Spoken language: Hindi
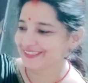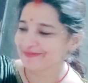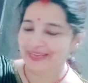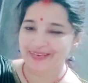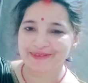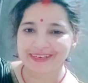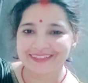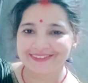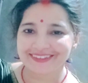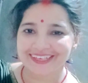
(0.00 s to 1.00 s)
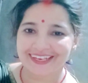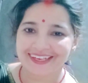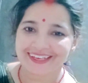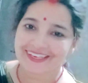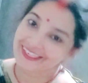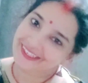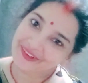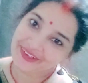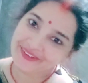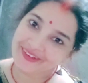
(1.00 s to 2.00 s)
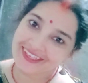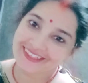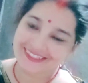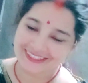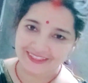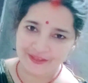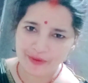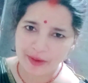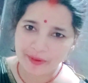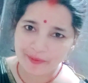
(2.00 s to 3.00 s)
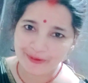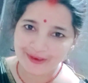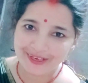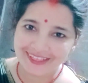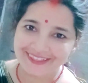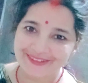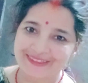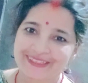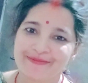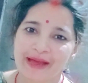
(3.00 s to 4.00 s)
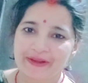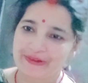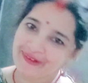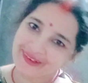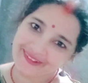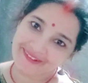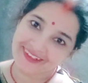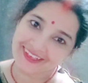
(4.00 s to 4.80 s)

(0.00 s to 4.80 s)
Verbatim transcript: जब मैंने बोला तो कह रहे टोए टोए जितनी बार मैं बोल रही थी उतनी बार टोए टोए